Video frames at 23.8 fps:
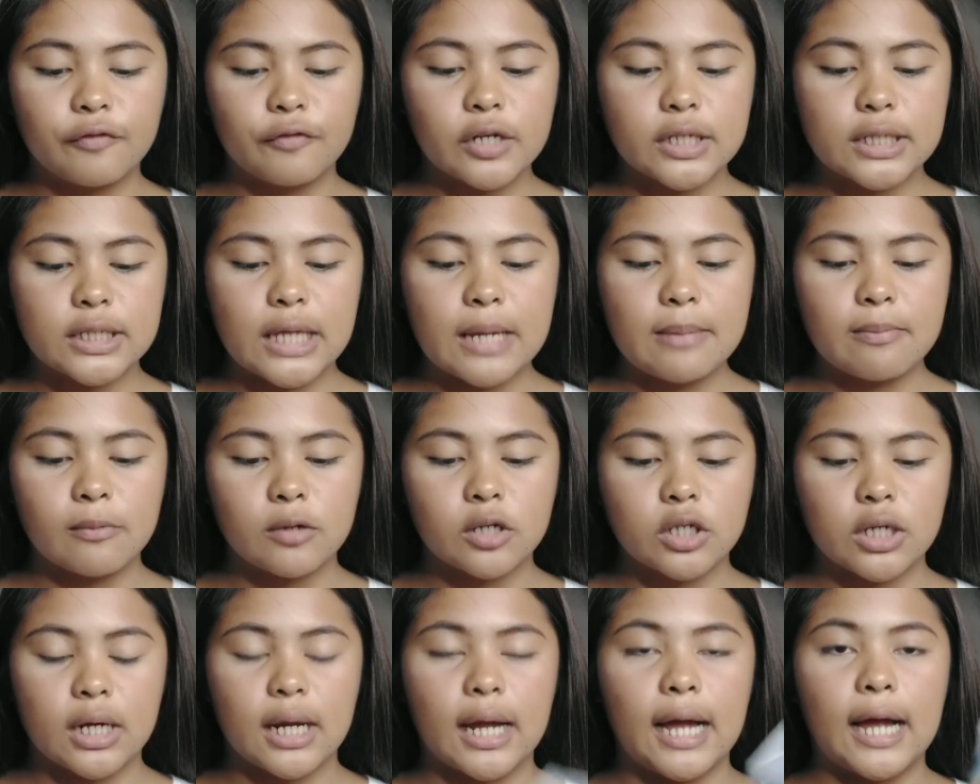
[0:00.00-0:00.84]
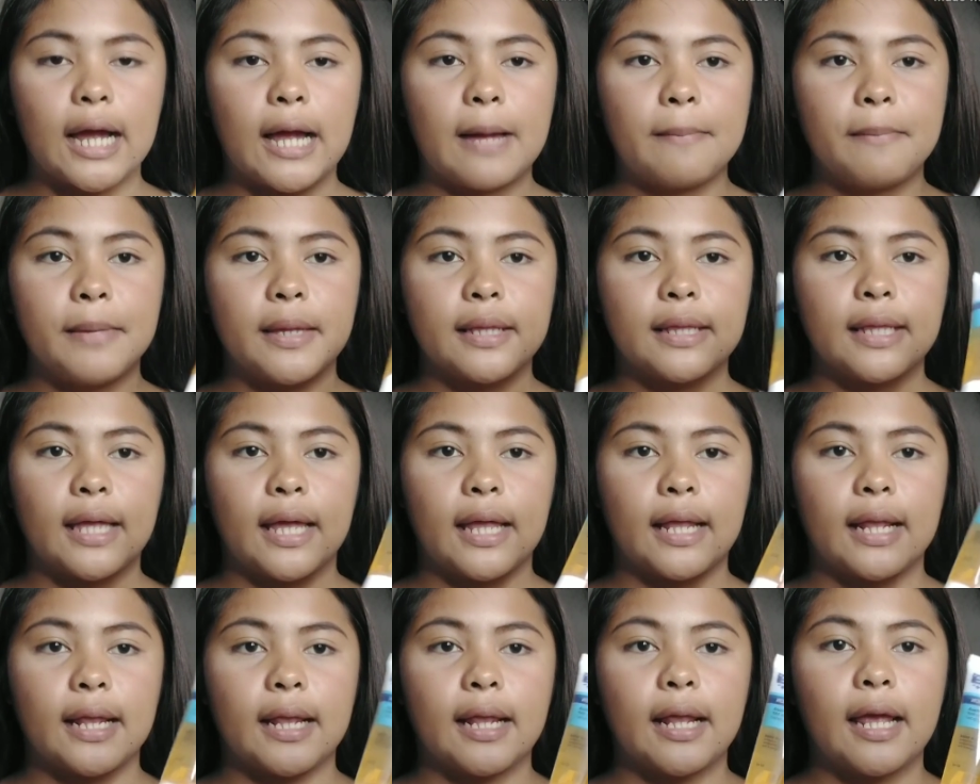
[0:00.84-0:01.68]
first time ko siyang
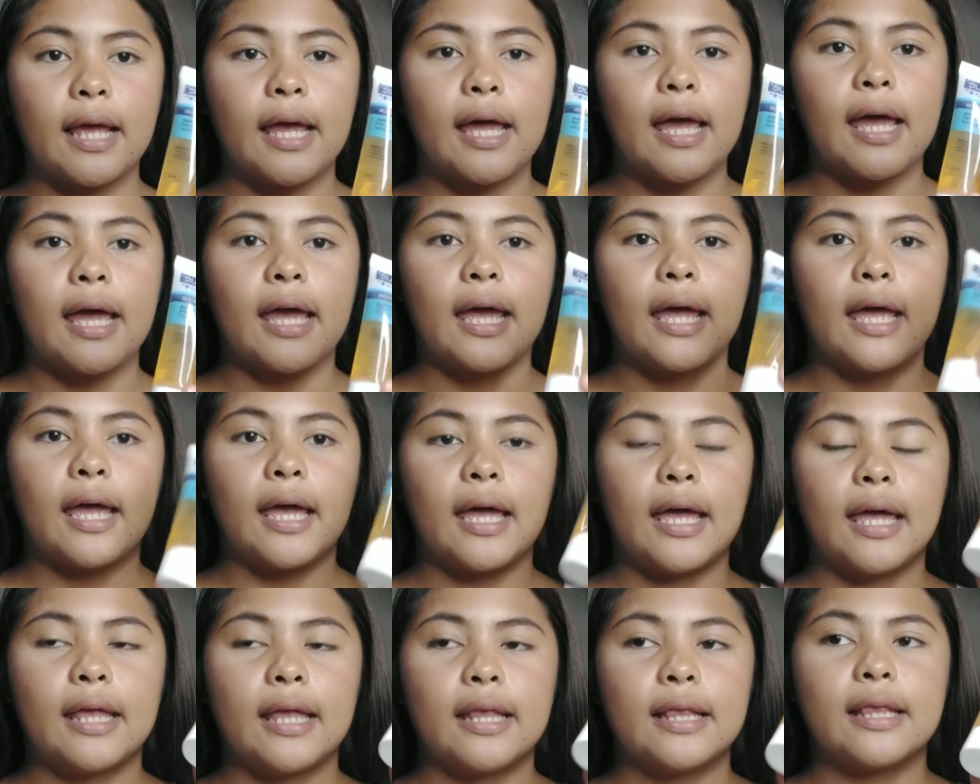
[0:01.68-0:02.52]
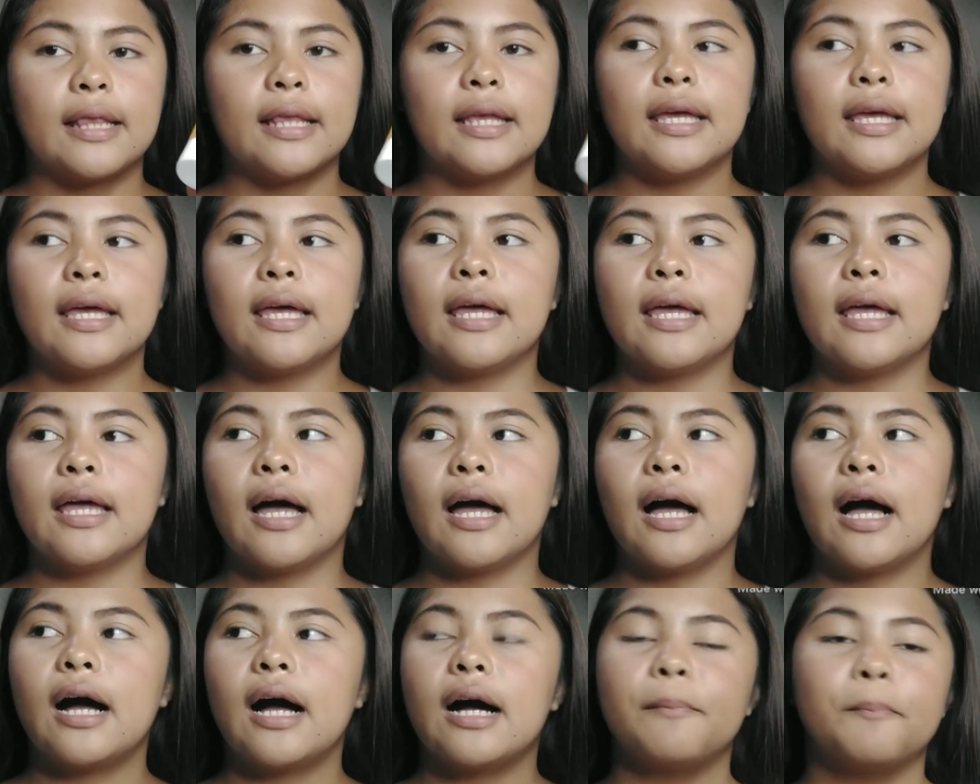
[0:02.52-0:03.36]
gagamitin. And,
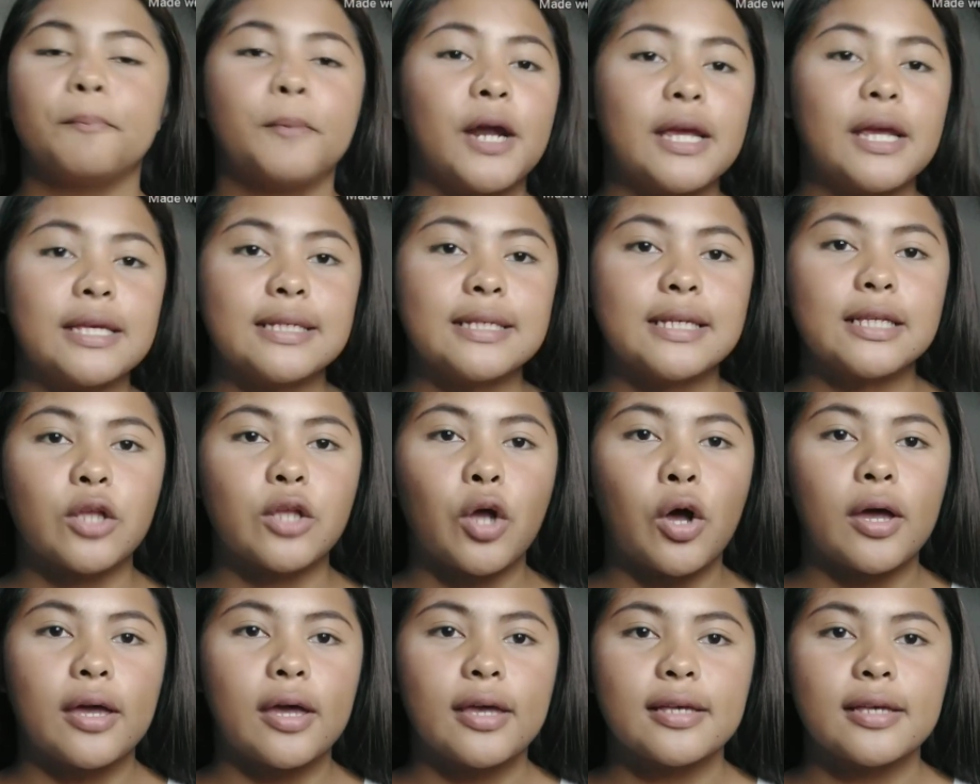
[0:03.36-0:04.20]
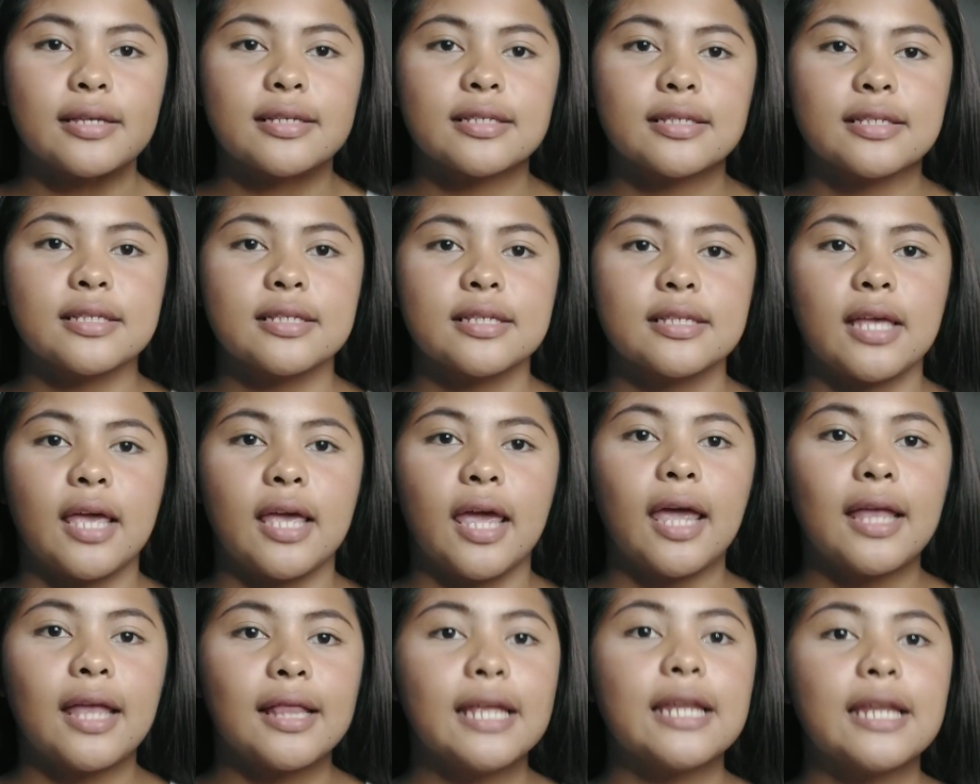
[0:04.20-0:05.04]
ang price nito is
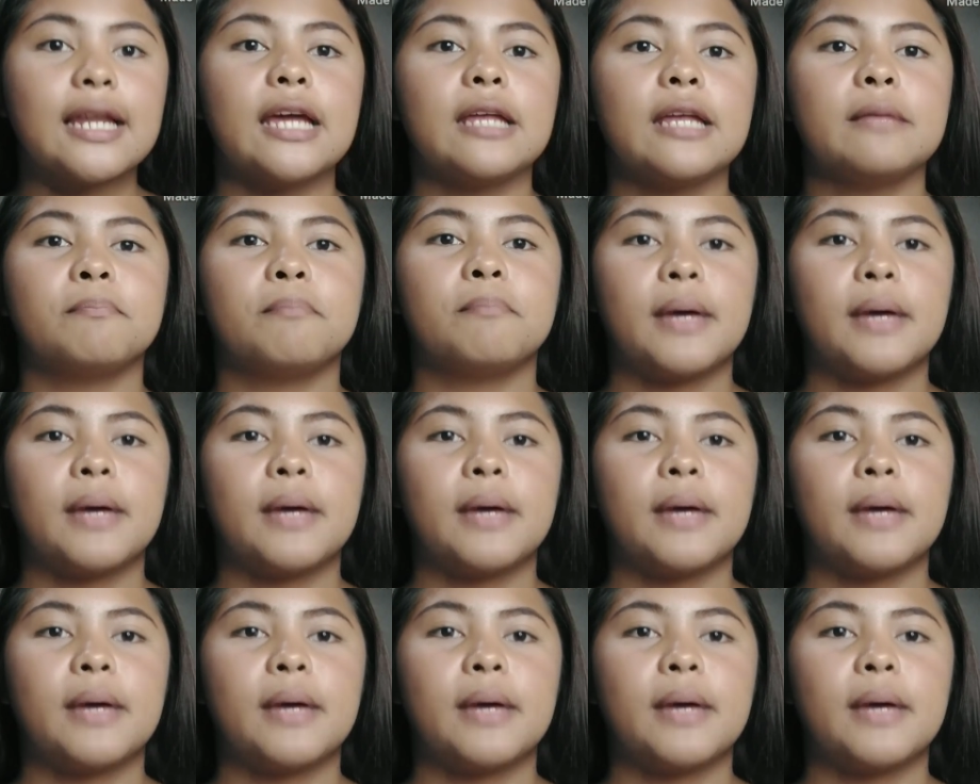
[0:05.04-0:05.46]
89